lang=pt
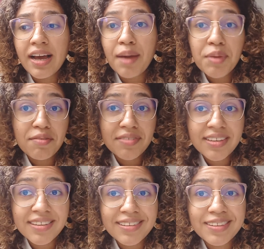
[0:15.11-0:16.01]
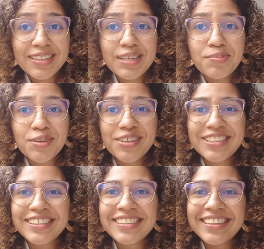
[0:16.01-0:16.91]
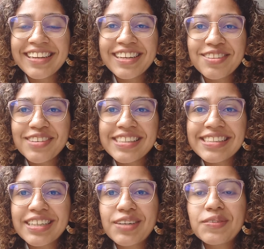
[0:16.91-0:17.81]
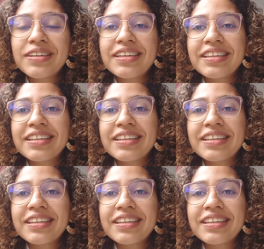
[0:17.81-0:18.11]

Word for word: a minha vida depois da graduação,